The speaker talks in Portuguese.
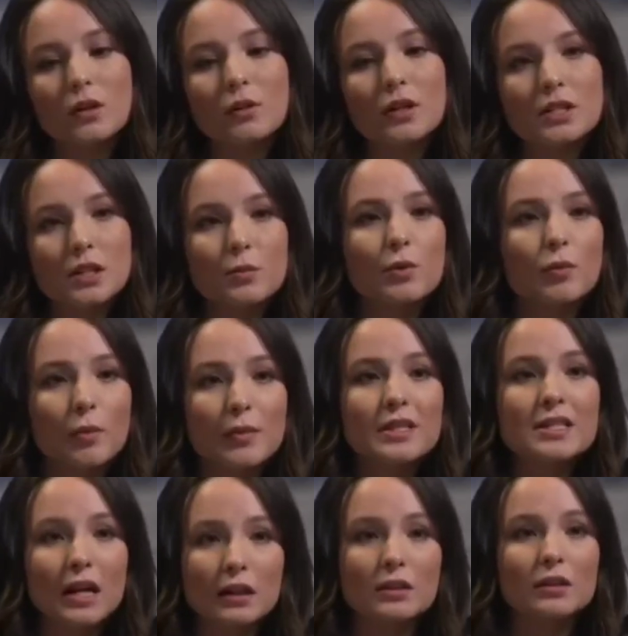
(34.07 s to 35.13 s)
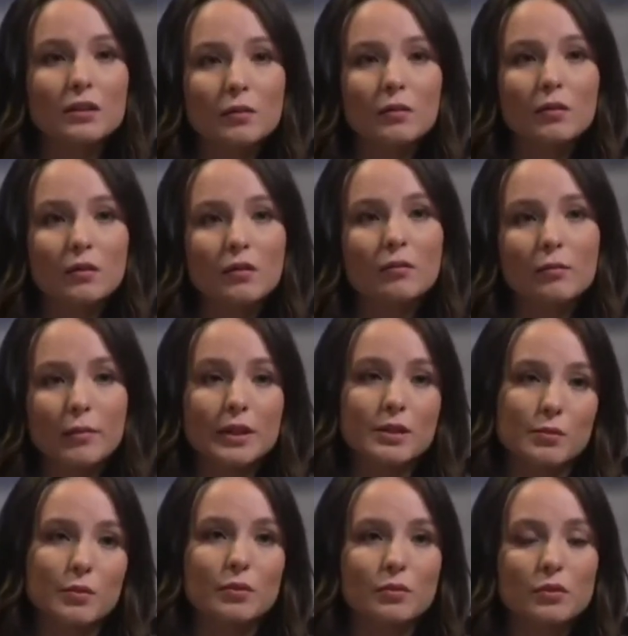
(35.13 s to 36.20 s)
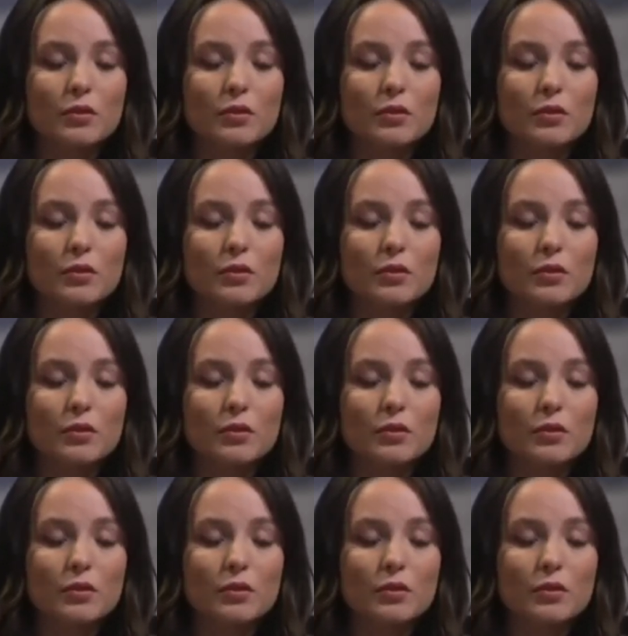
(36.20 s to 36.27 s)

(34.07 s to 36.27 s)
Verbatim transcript: Eu recebi uma mesada mesmo.